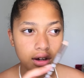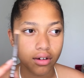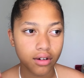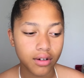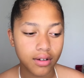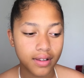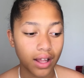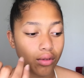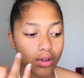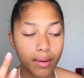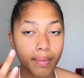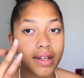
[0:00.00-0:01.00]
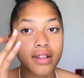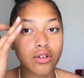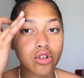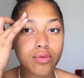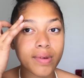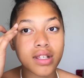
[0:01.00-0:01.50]
euh, ça tenait pas,
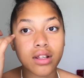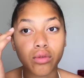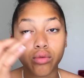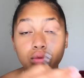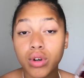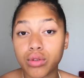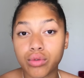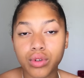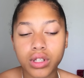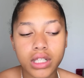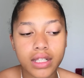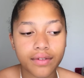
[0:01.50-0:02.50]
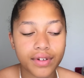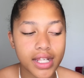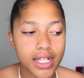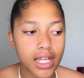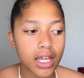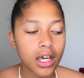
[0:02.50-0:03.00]
c'est-à-dire tu passais ton doigt, le truc qui
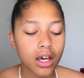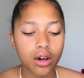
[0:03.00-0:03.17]
s'effaçait.